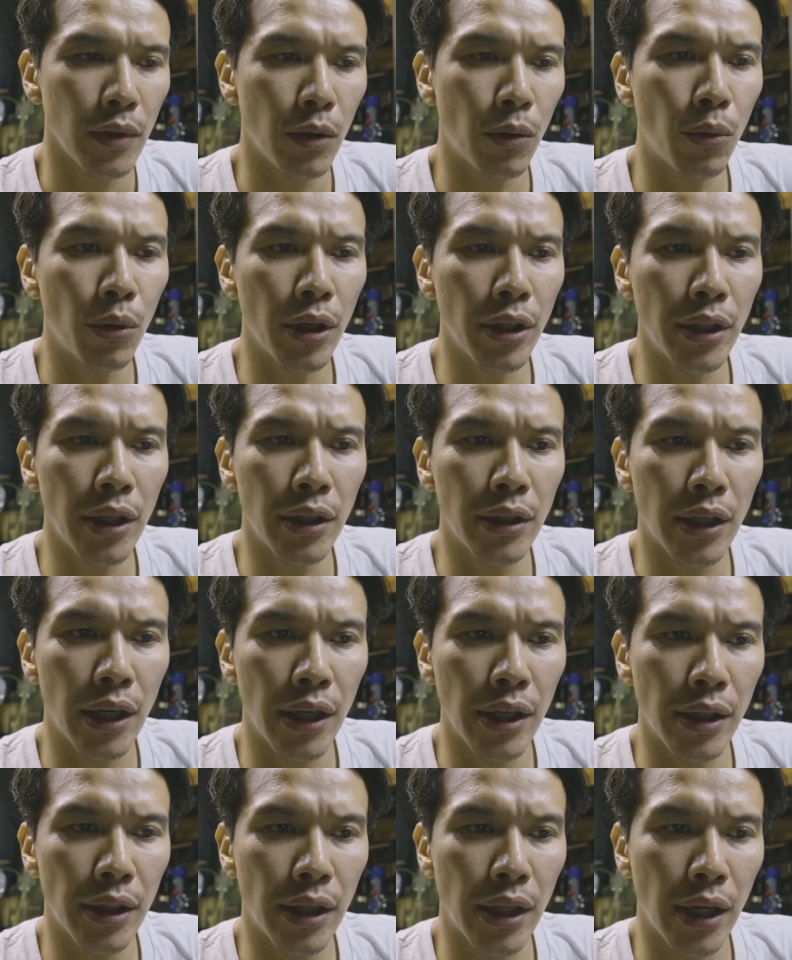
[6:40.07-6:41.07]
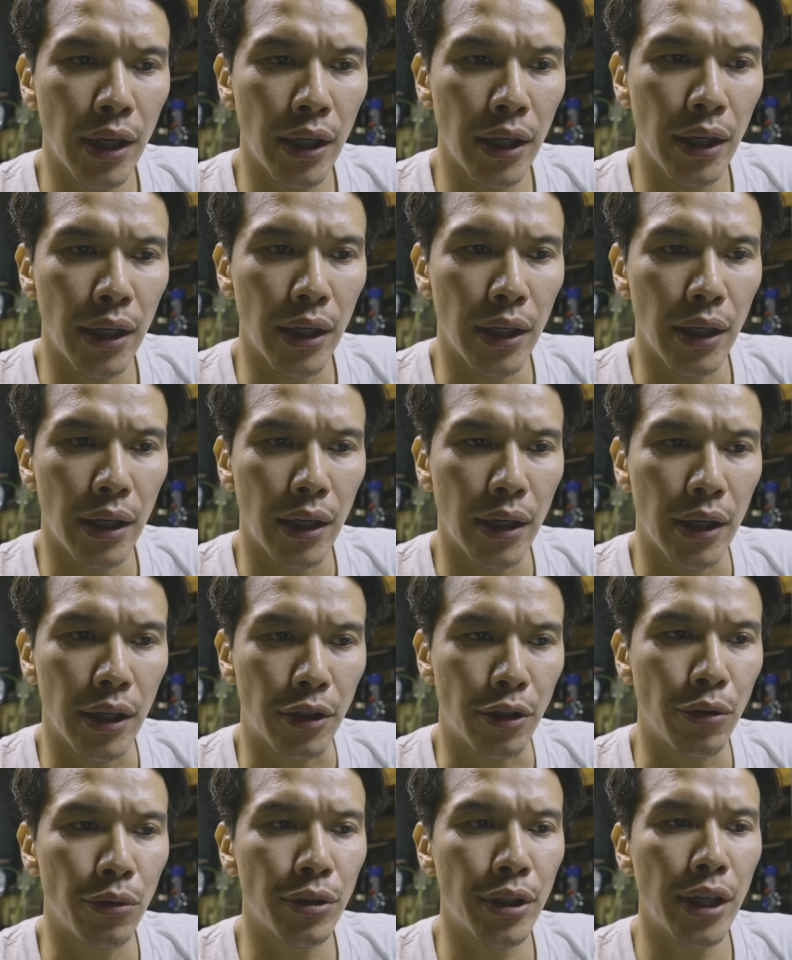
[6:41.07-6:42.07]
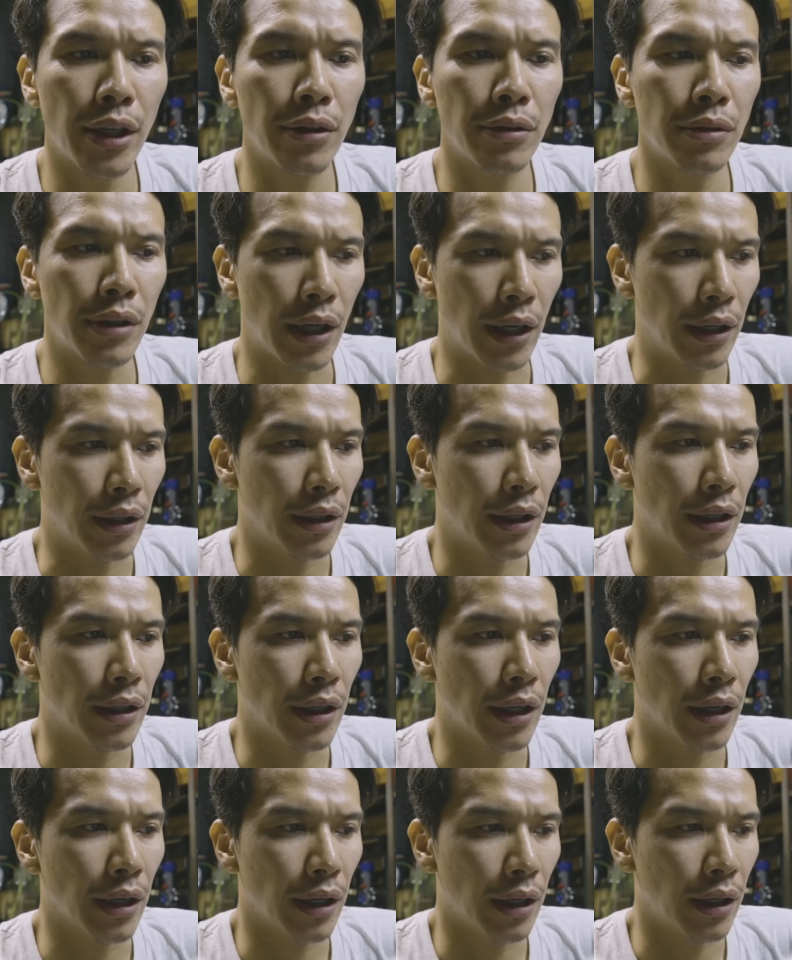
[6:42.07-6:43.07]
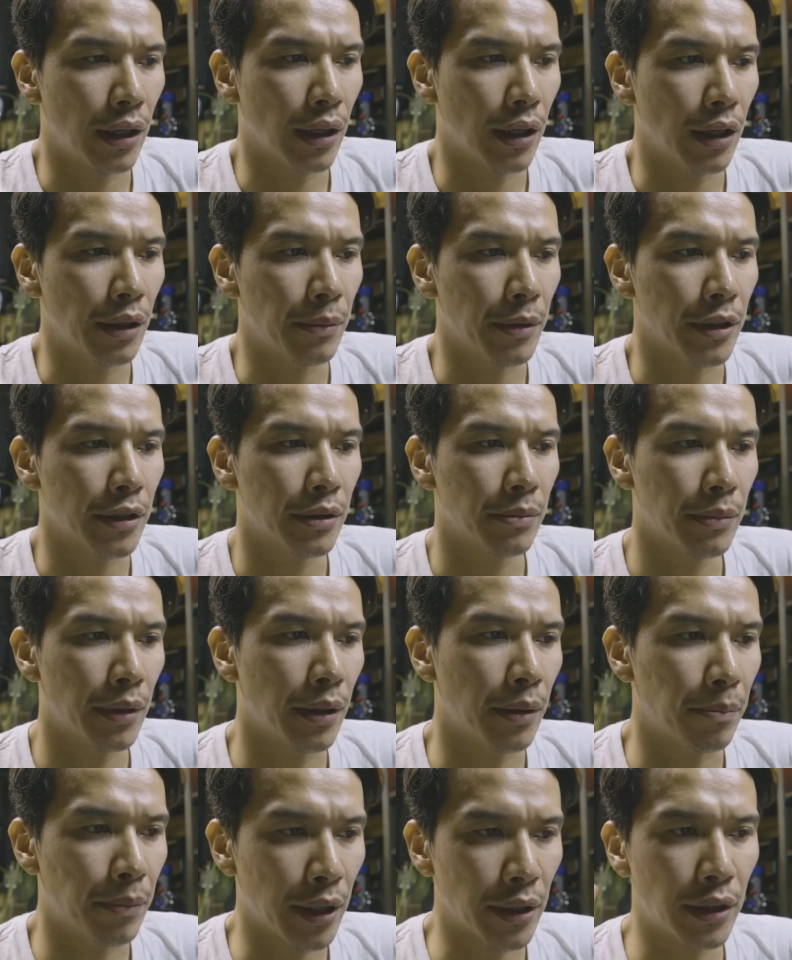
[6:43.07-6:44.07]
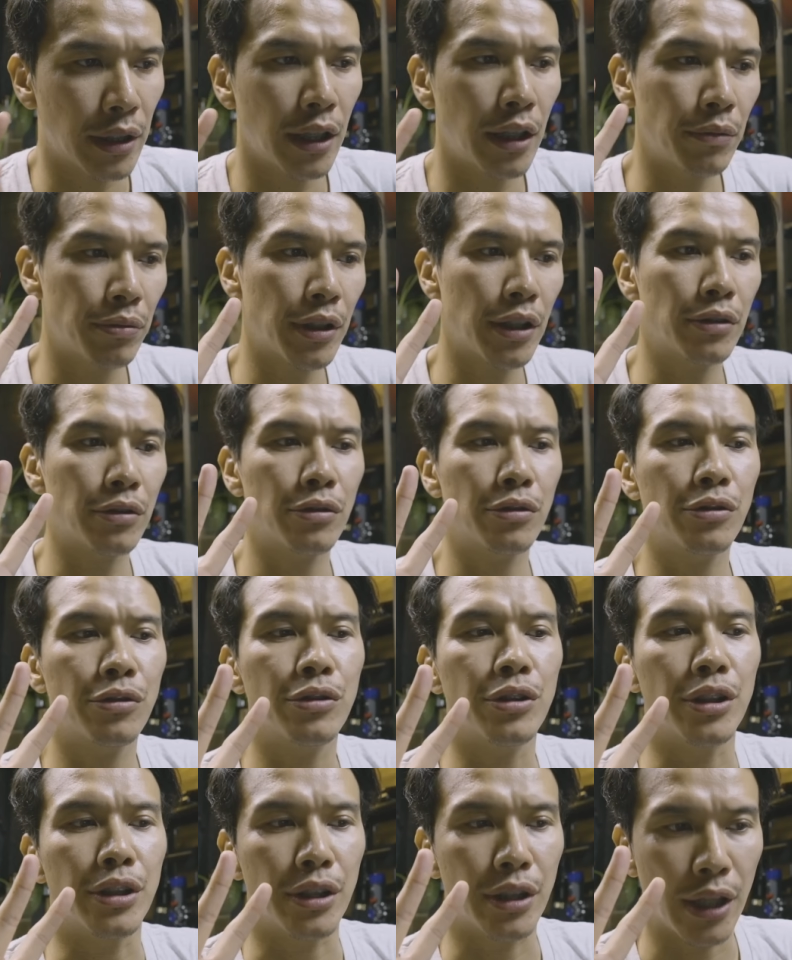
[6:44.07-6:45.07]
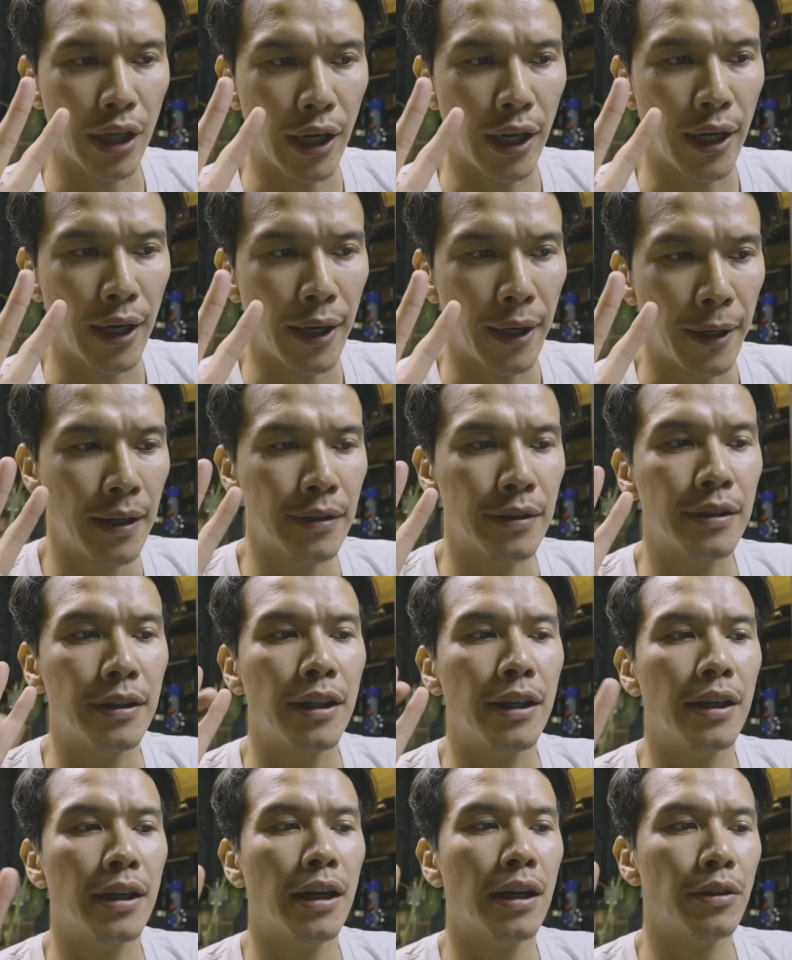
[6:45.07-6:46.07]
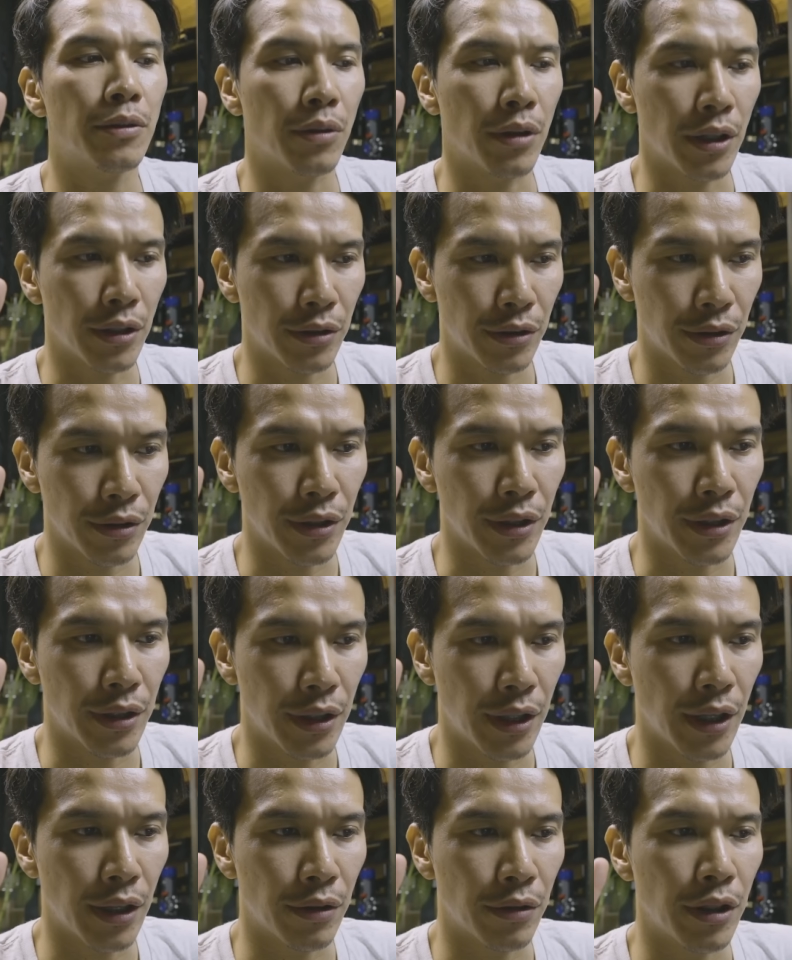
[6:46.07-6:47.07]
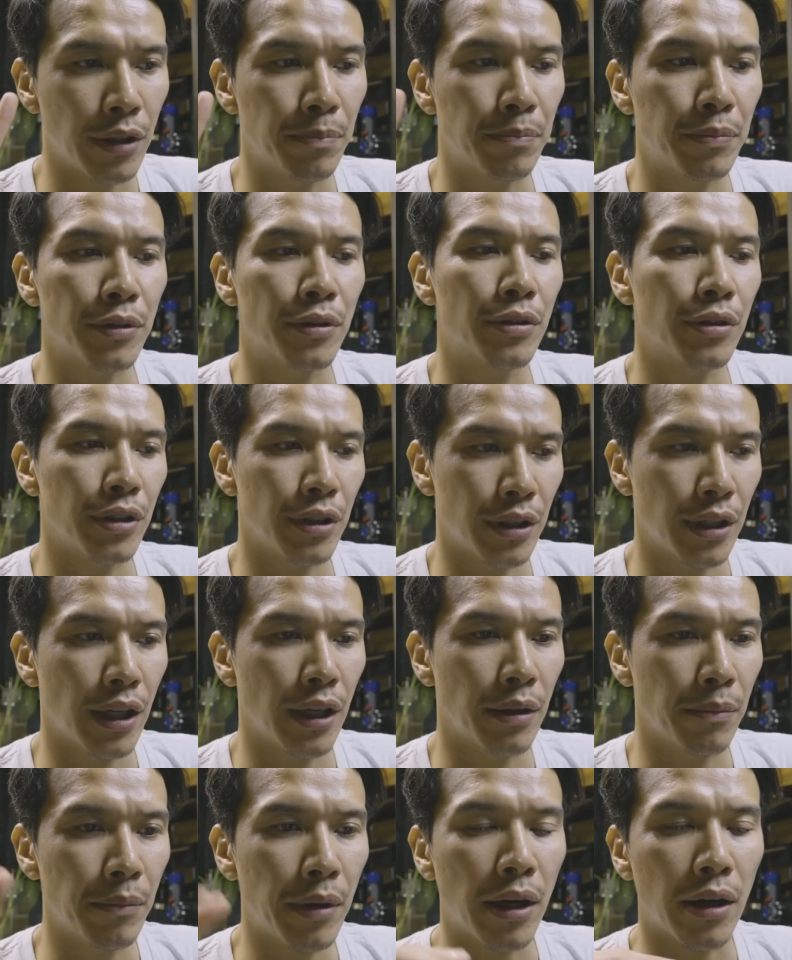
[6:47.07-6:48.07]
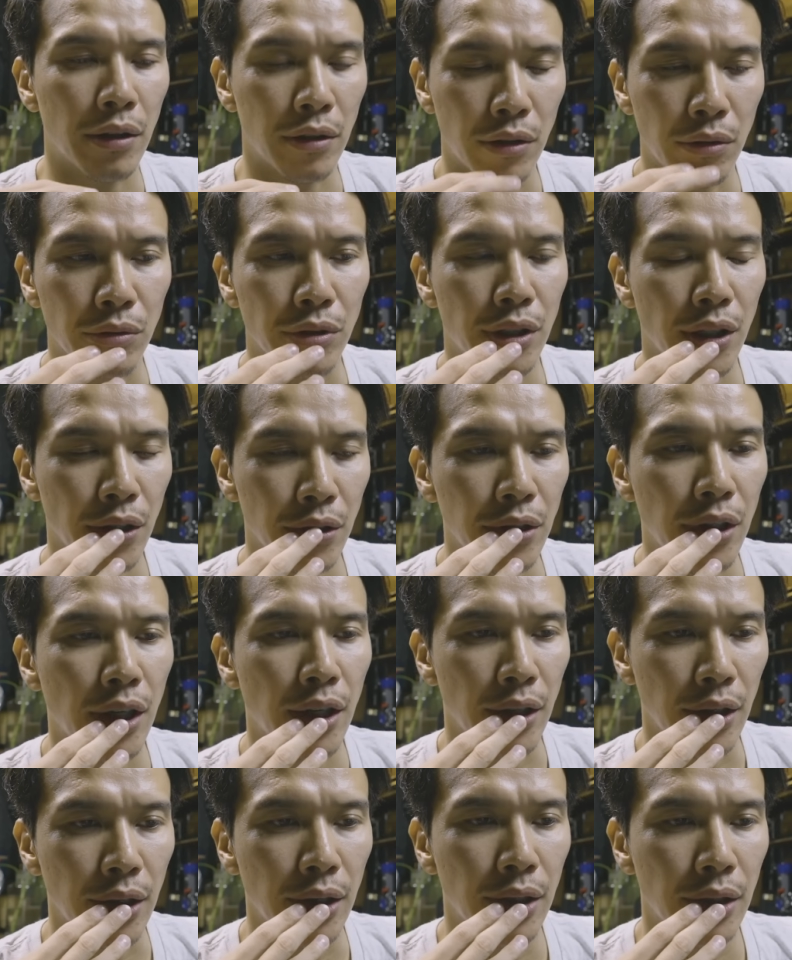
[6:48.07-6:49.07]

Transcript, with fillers: これでだいたいきゅうせんえんぐらい値段が上がります。まあ、バッテリーふたつついて、エスディー カードがついて、グリップついて、まあ、きゅうせんえんぐらい